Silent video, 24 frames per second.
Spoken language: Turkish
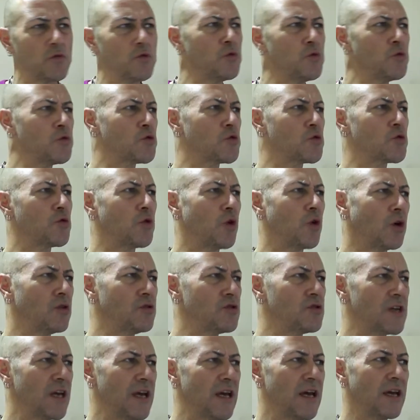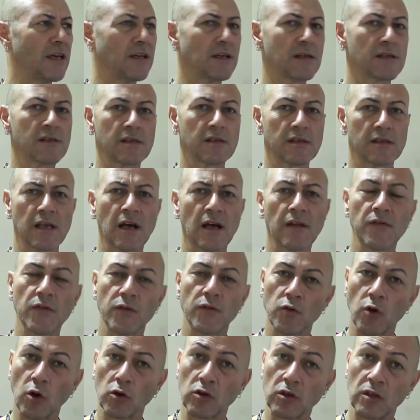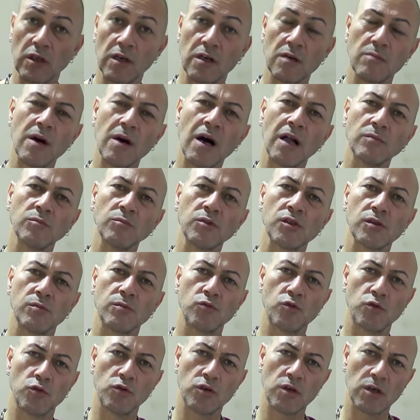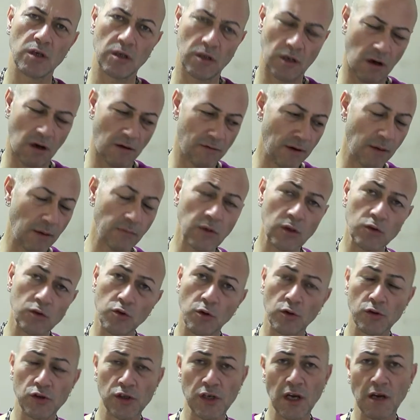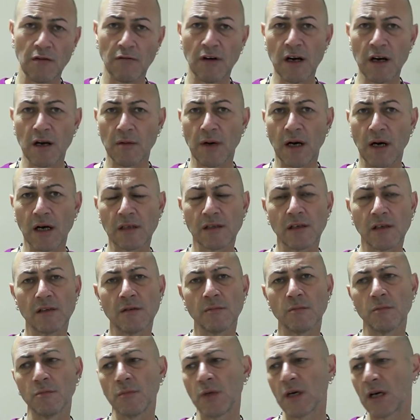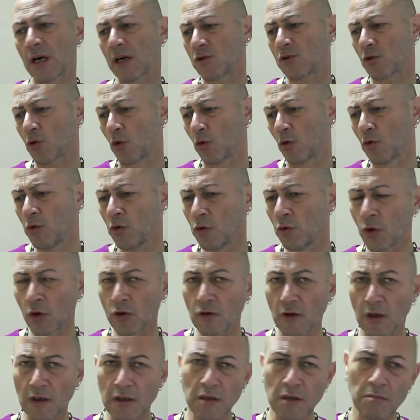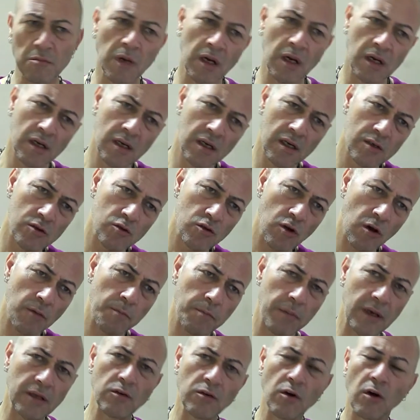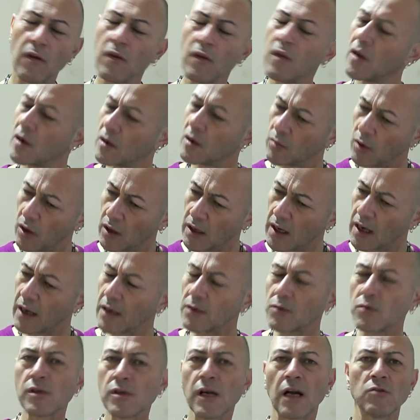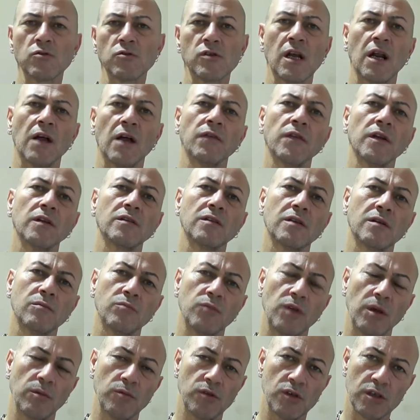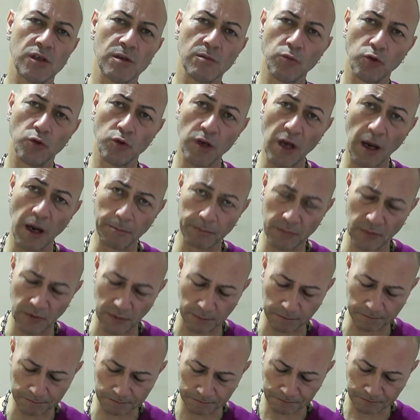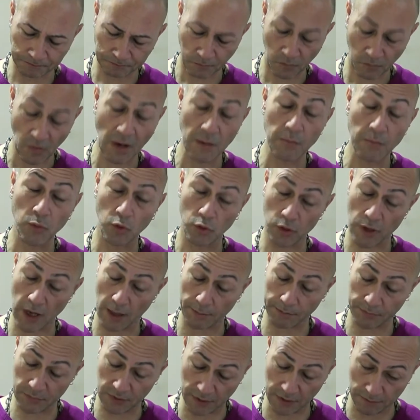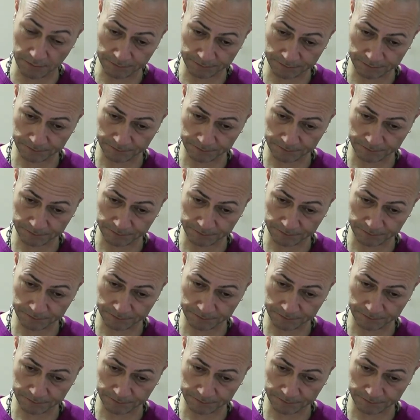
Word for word: 3 gün önce en azından notlarımı almıştım. Çünkü kafamda çok şey var. E var dedim birkaç konuyu not alayım. Sohbete onları böyle güzel güzel anlatırım demiştim. Bunu yaptım. Bunu yaptım.